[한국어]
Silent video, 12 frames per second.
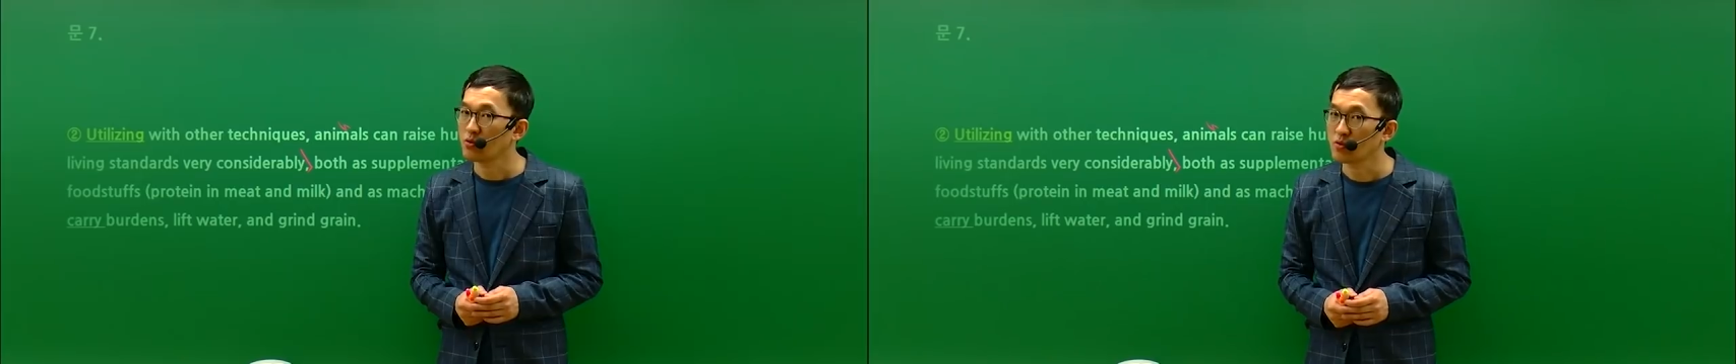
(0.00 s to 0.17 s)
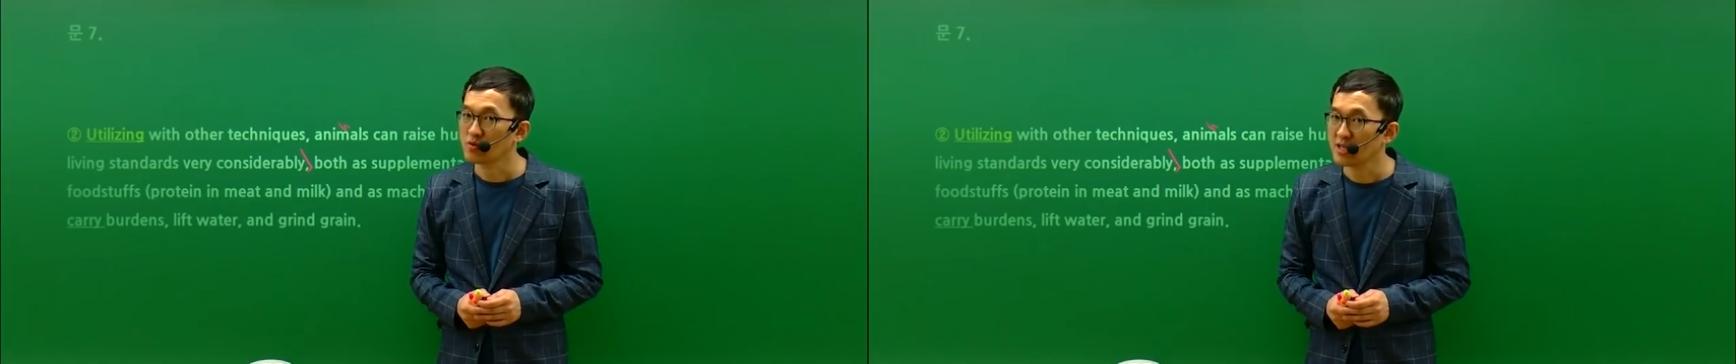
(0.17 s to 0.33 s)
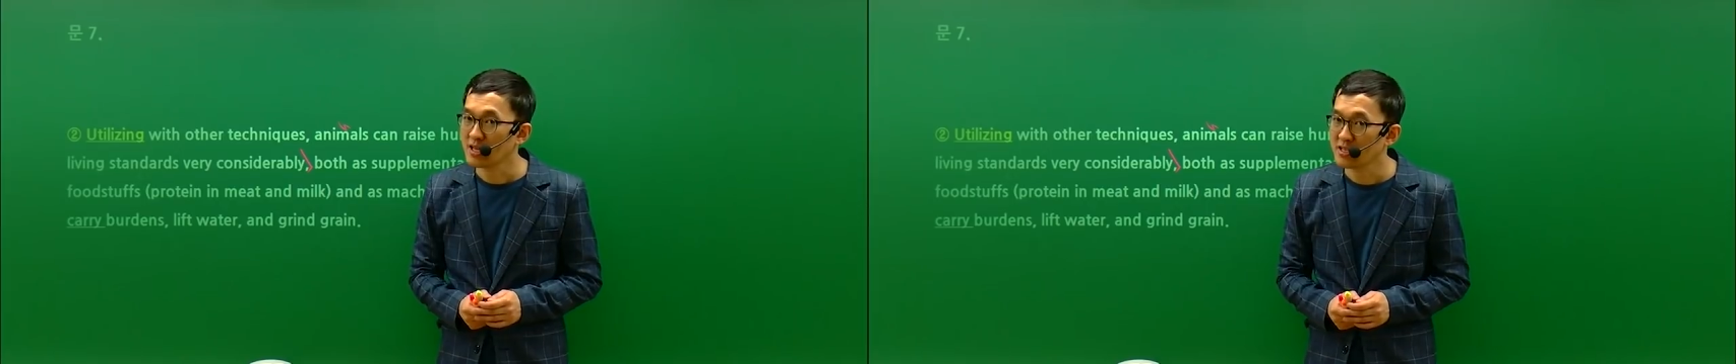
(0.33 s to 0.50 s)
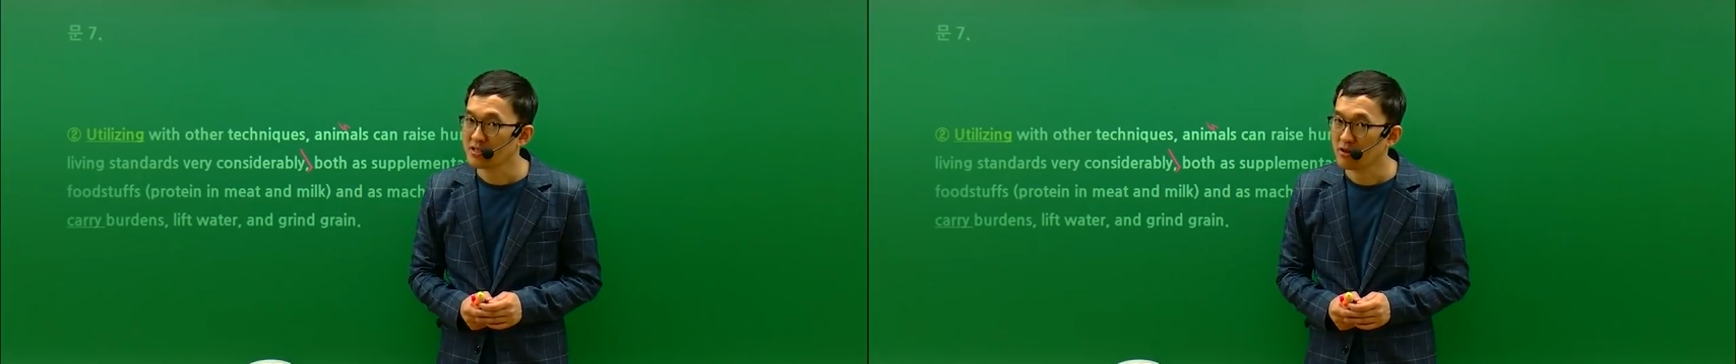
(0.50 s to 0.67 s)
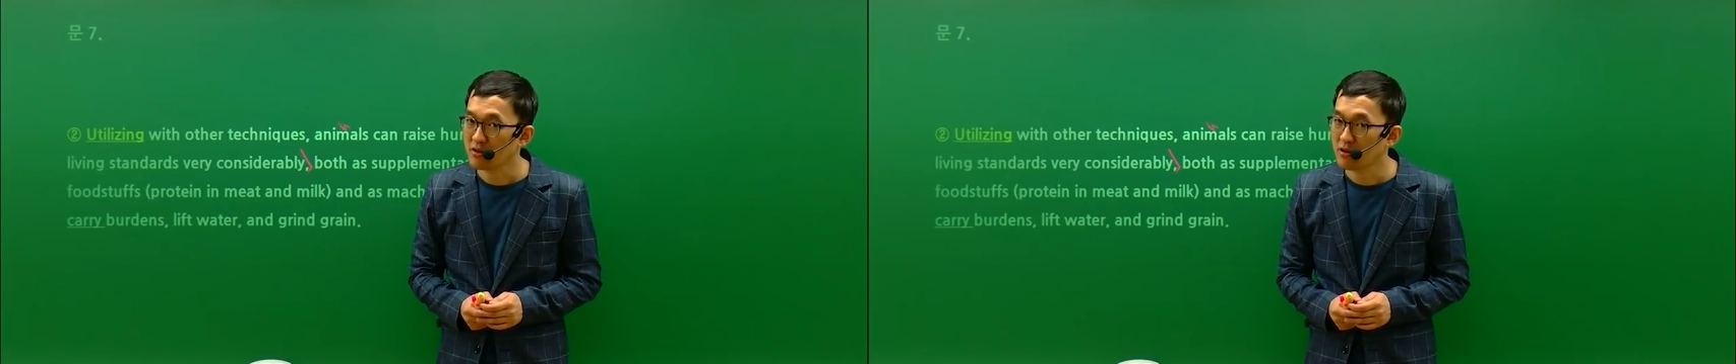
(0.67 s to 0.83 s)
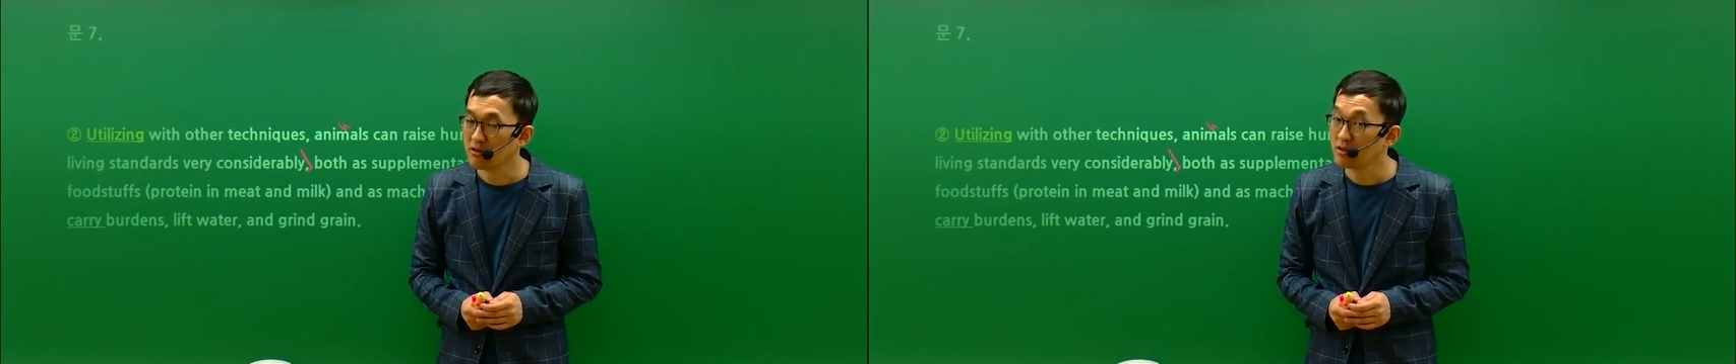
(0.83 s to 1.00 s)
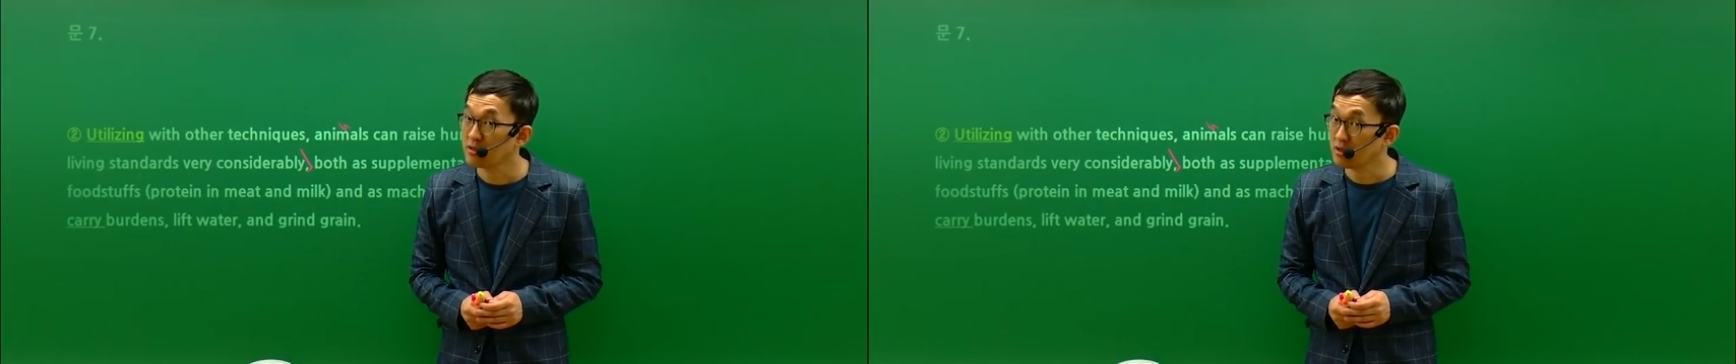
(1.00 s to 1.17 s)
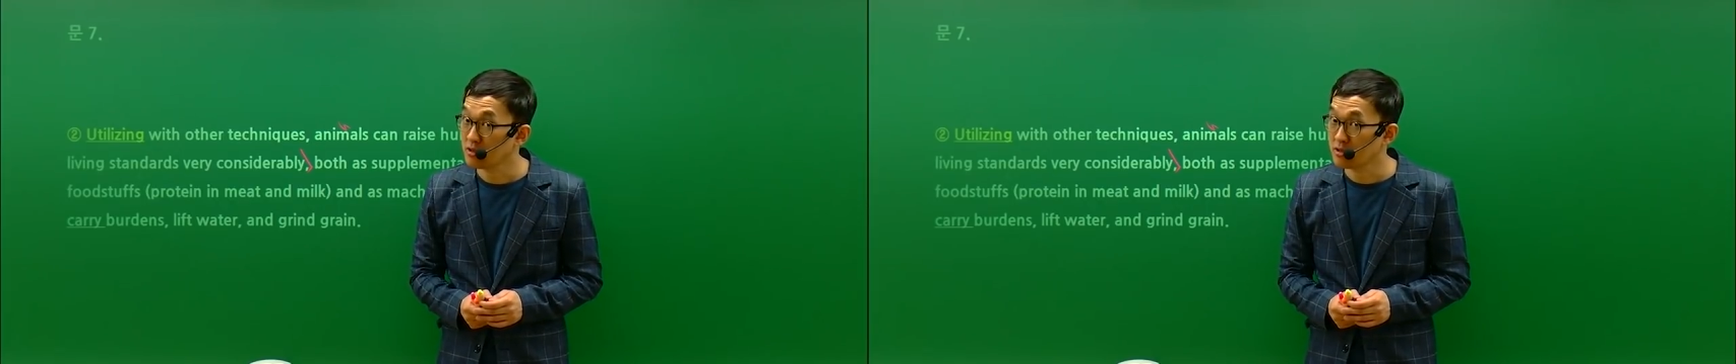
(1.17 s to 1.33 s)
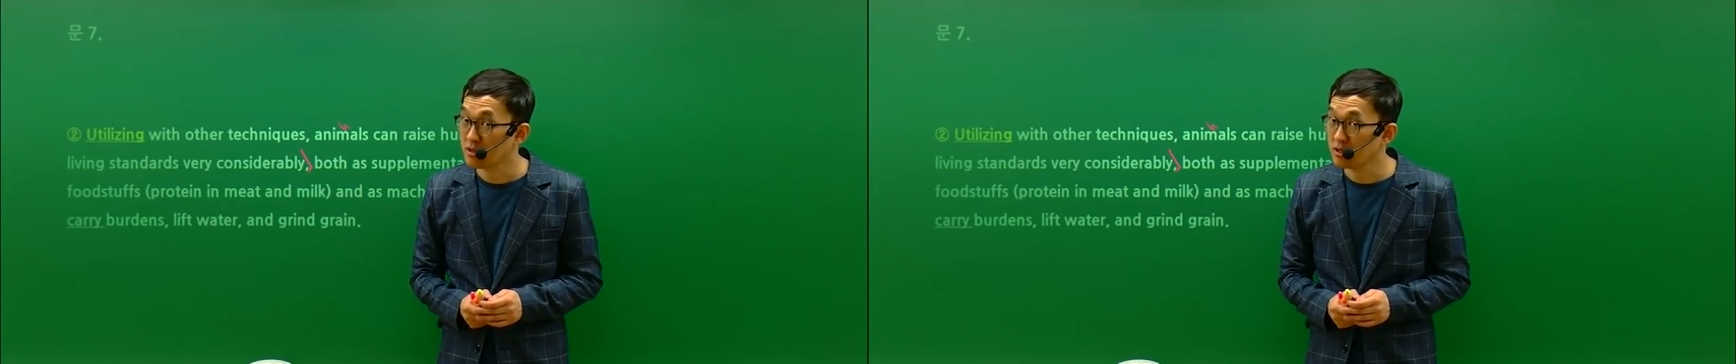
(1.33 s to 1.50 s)
동사의 성격을
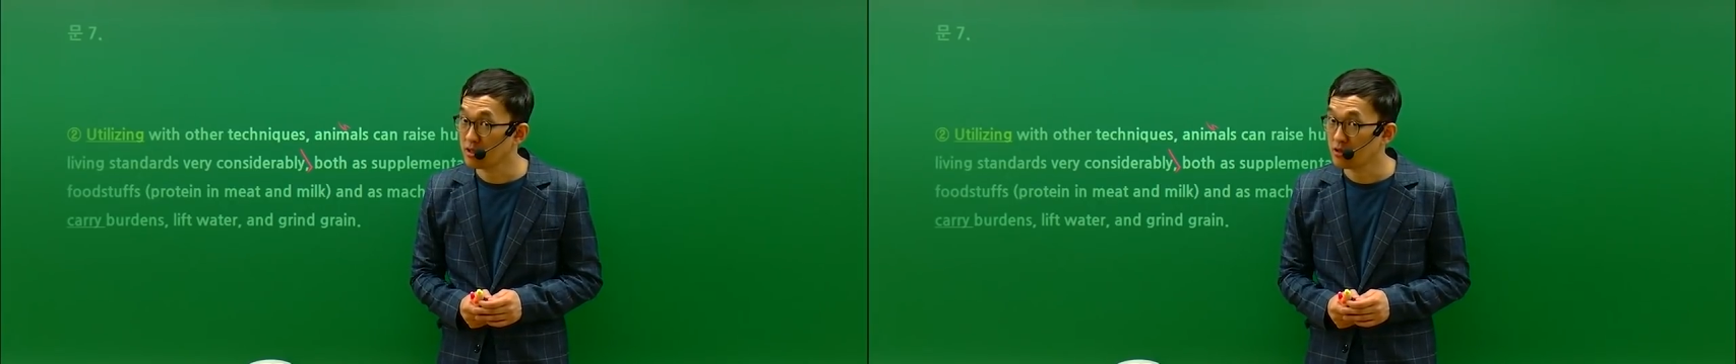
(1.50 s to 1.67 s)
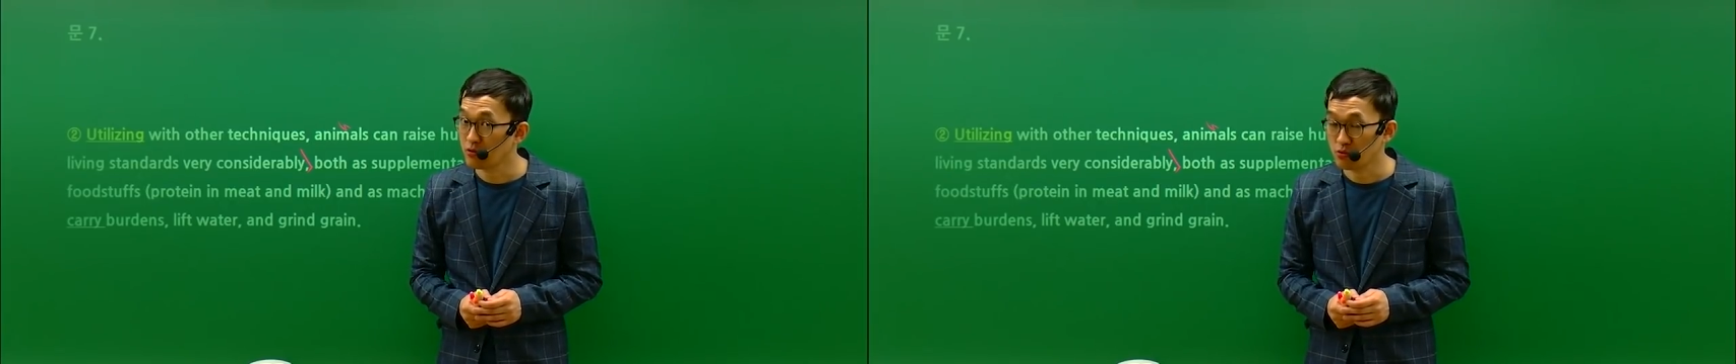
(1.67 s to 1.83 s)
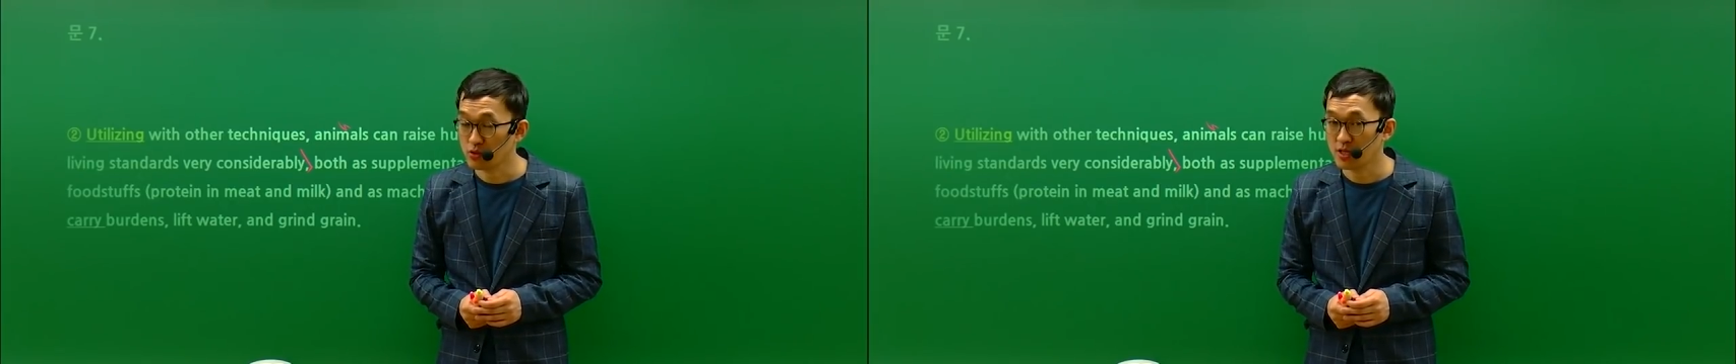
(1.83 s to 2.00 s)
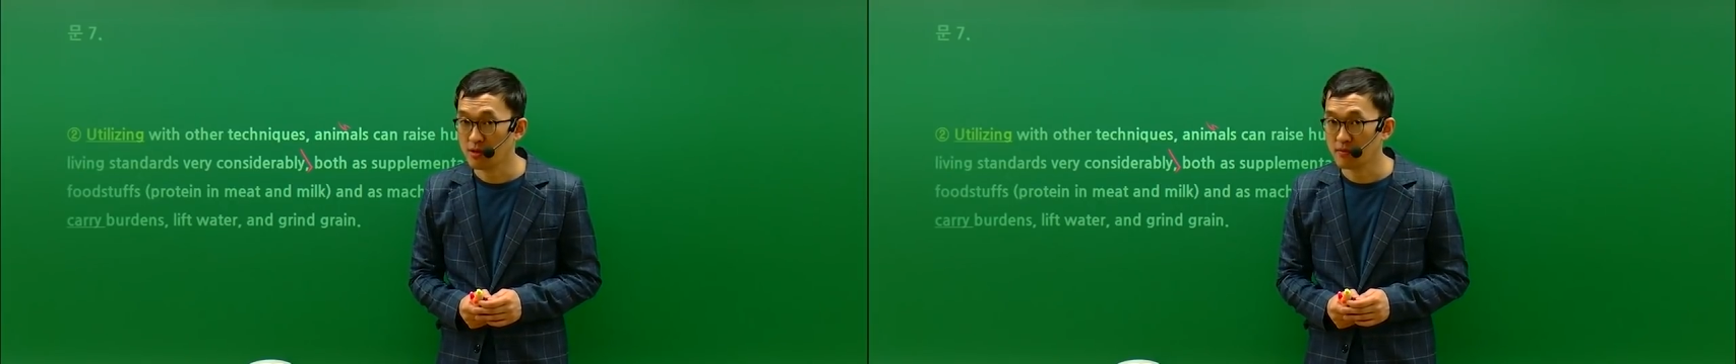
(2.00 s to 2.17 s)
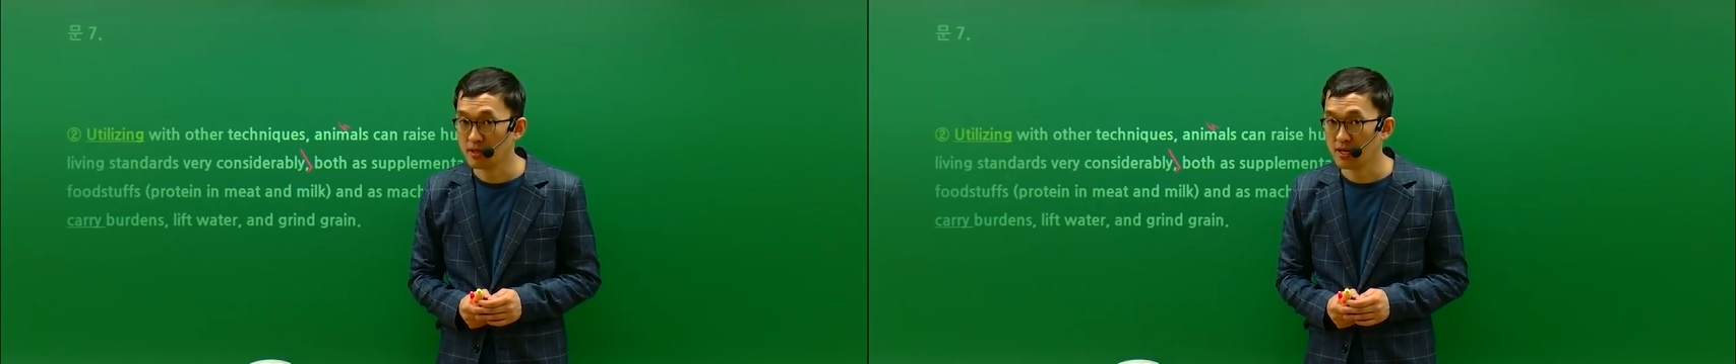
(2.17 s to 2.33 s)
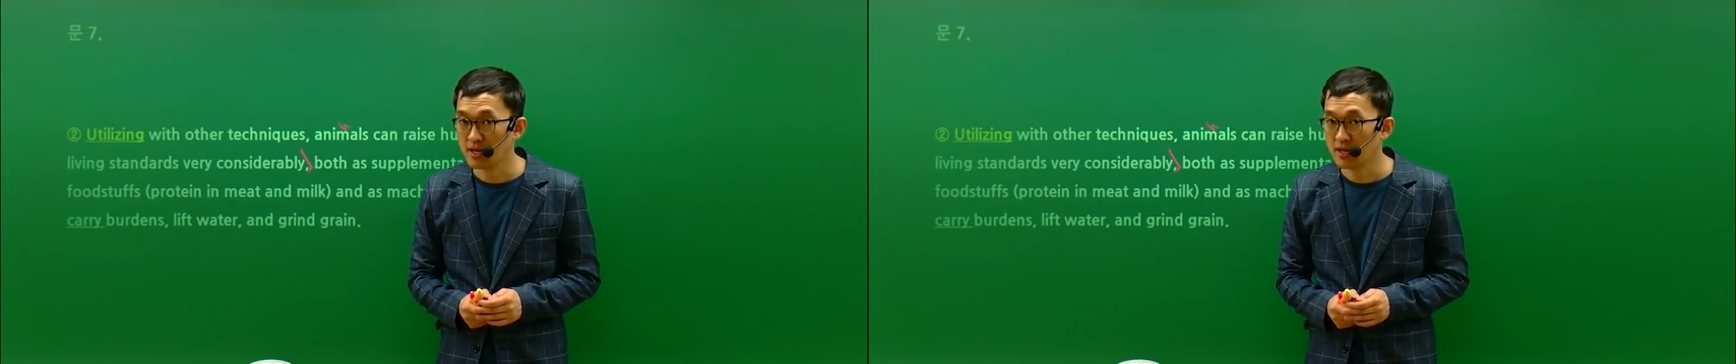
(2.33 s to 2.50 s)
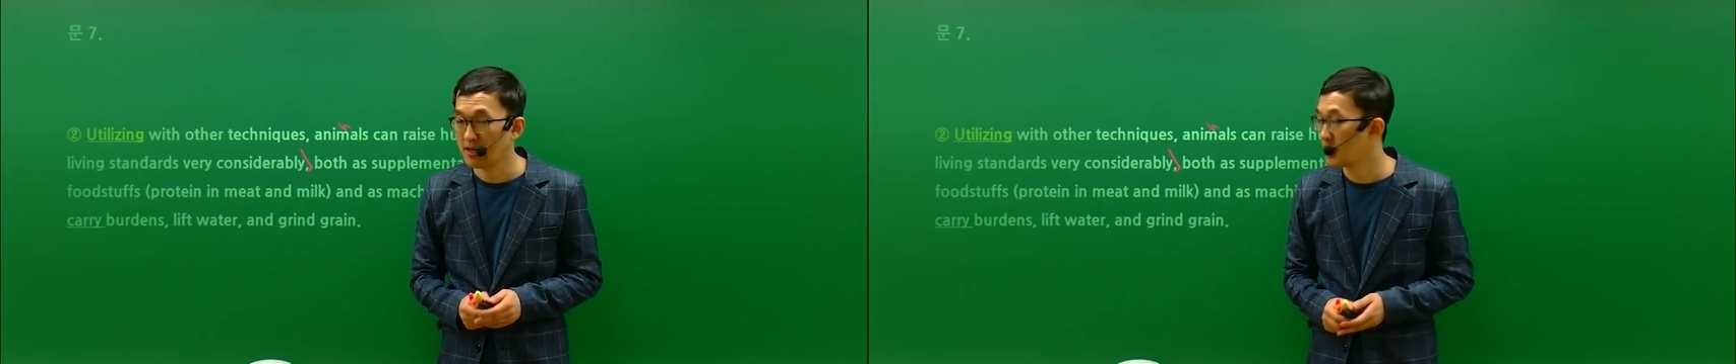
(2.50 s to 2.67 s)
여전히 유지합니다.